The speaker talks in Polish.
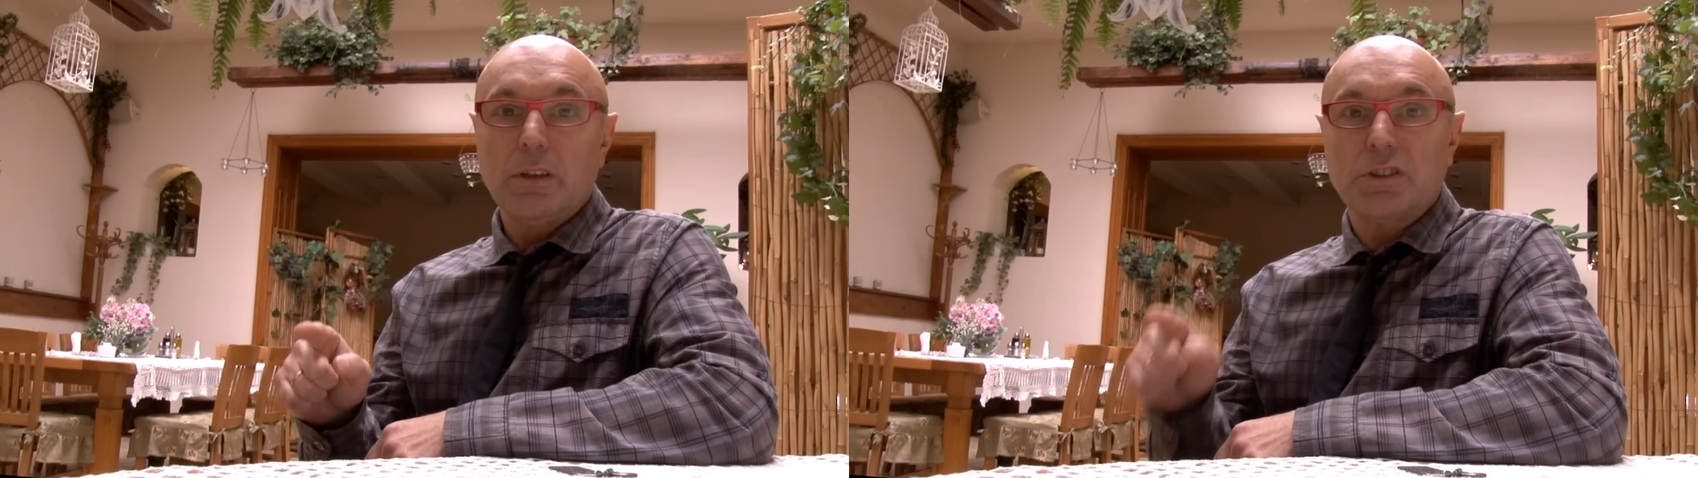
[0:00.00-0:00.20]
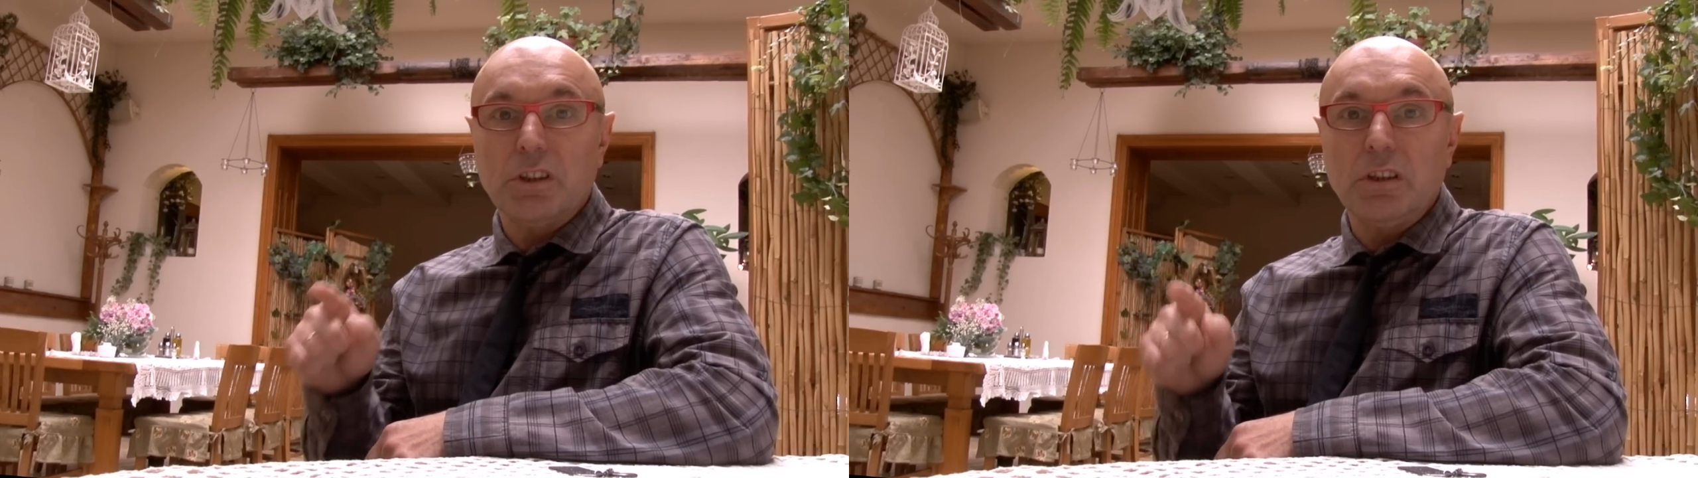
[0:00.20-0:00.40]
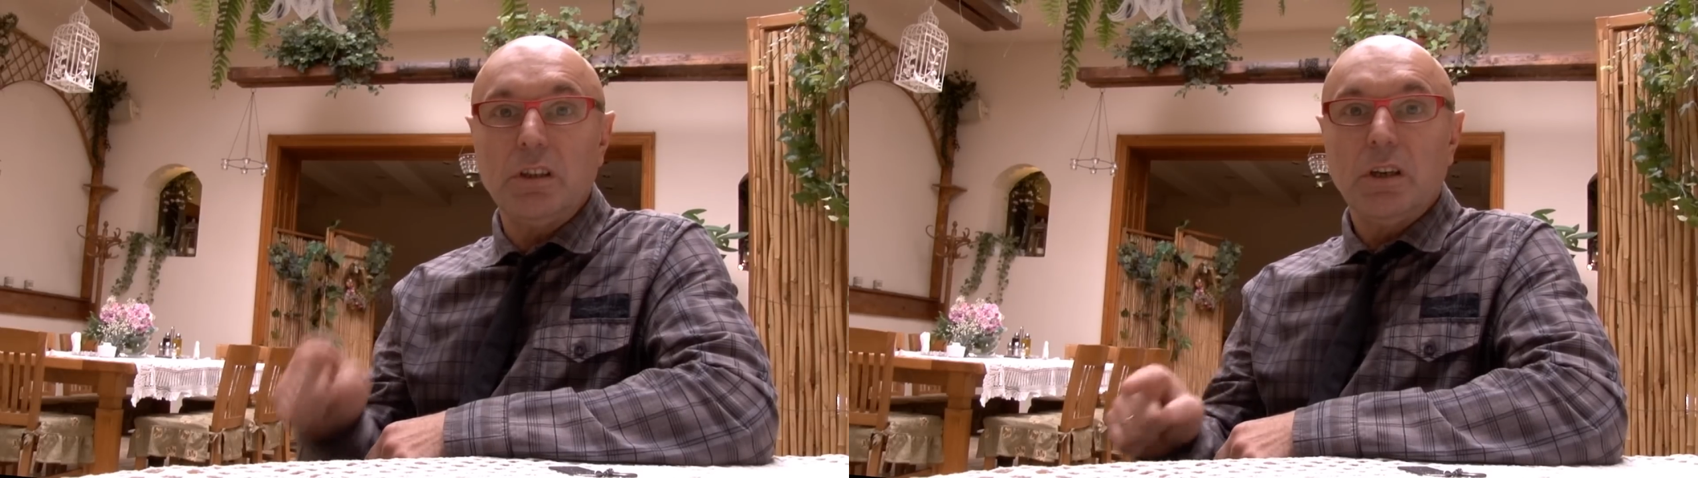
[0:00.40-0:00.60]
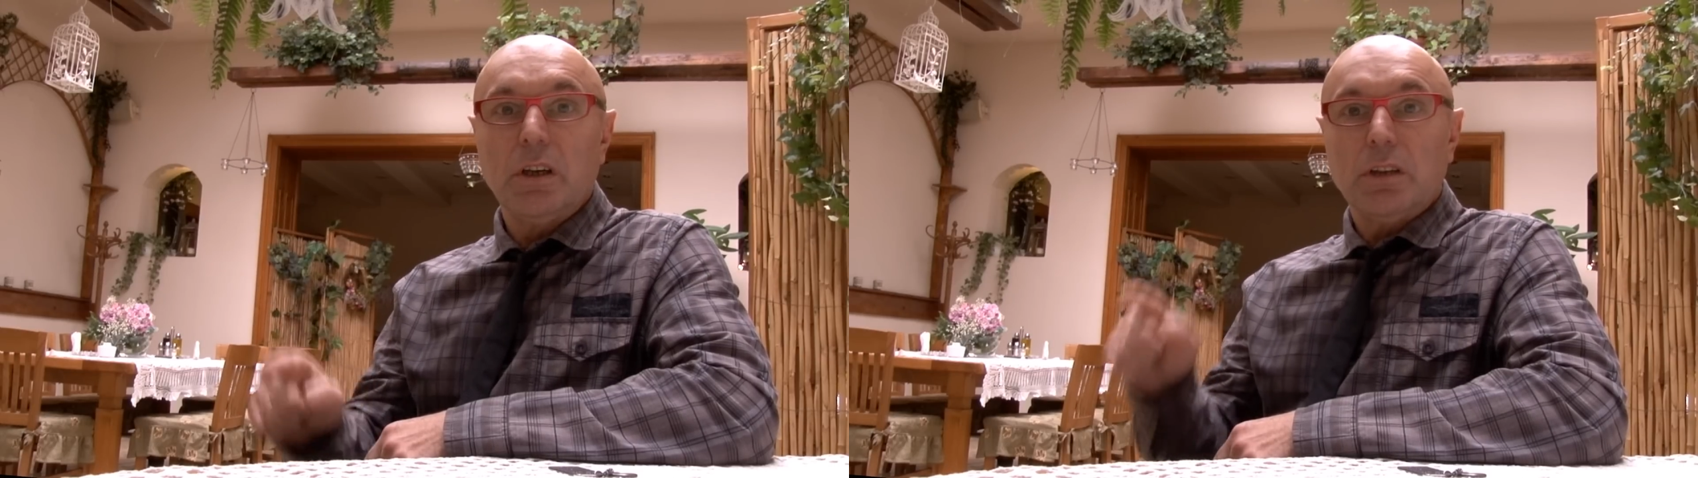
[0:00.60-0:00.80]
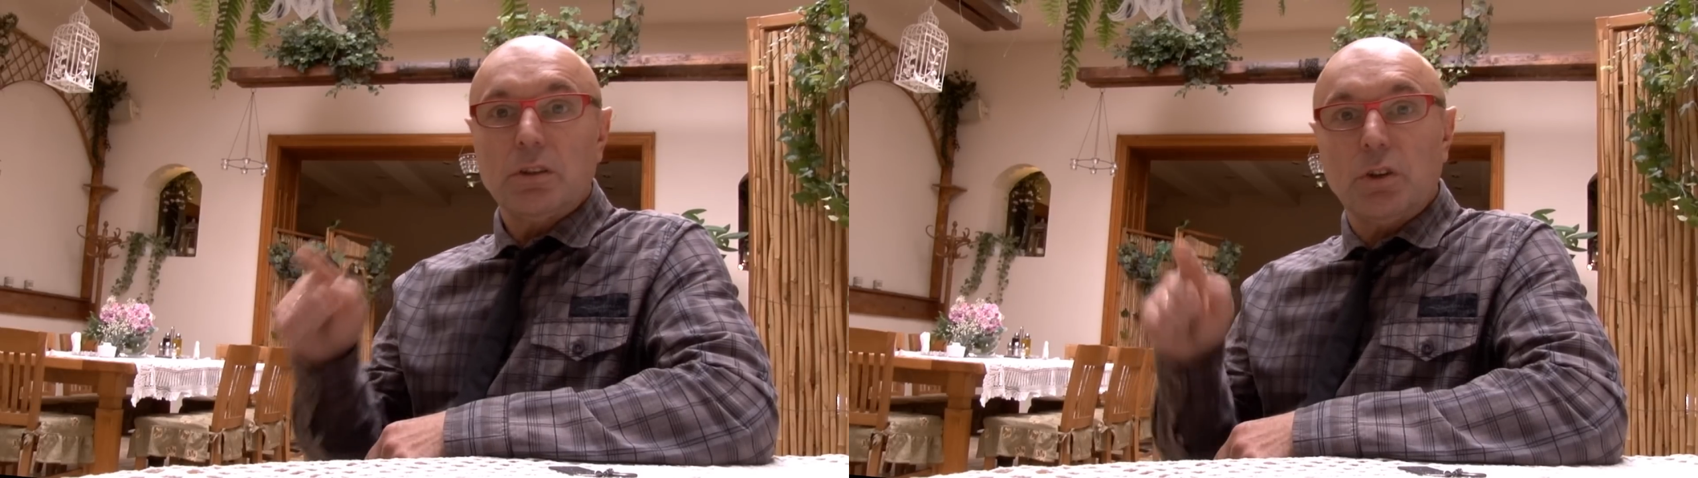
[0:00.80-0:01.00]
Czyli
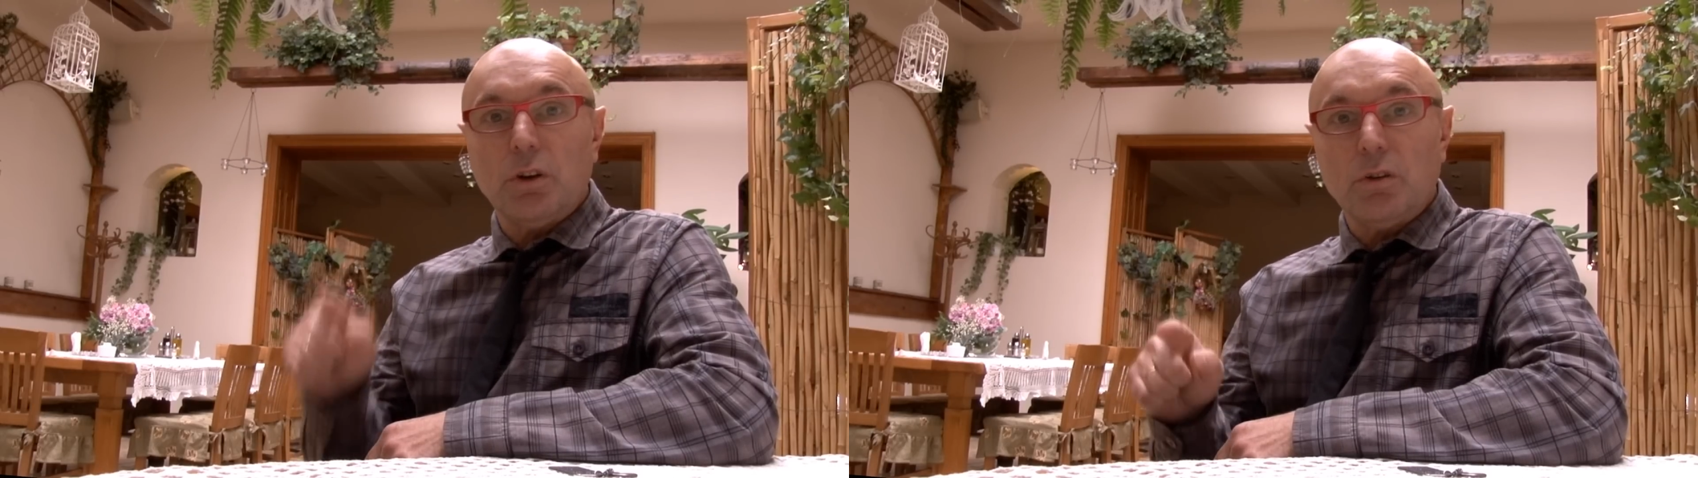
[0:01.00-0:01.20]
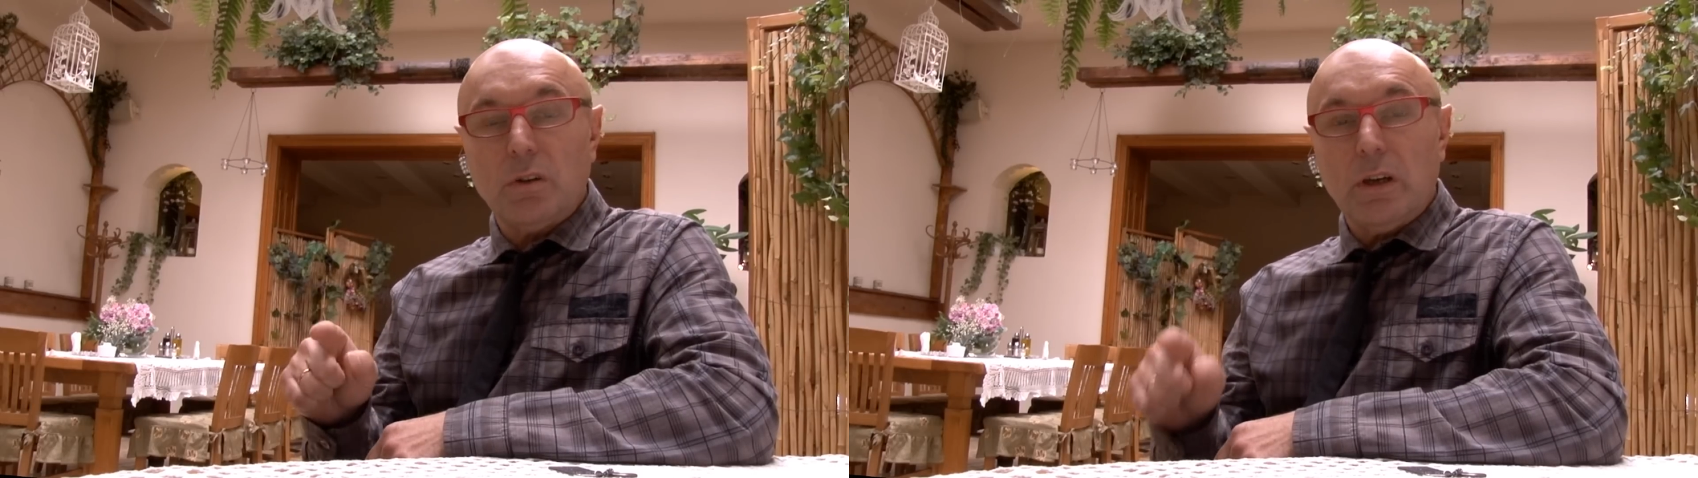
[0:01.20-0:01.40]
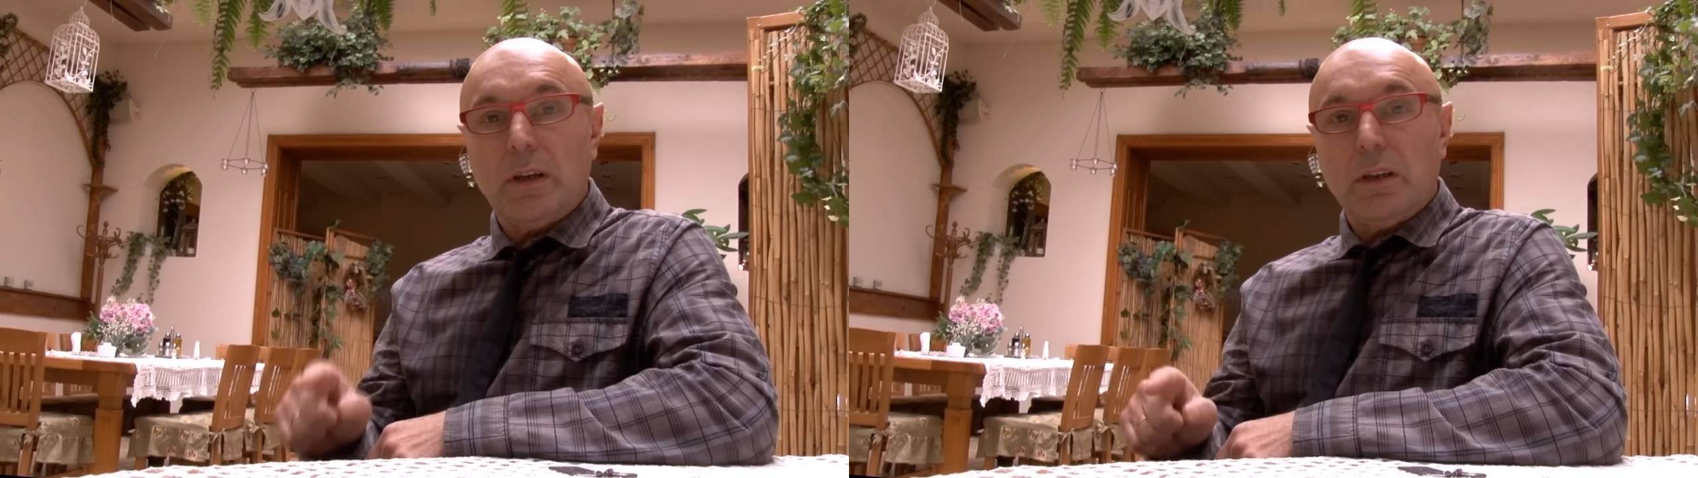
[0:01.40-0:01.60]
to,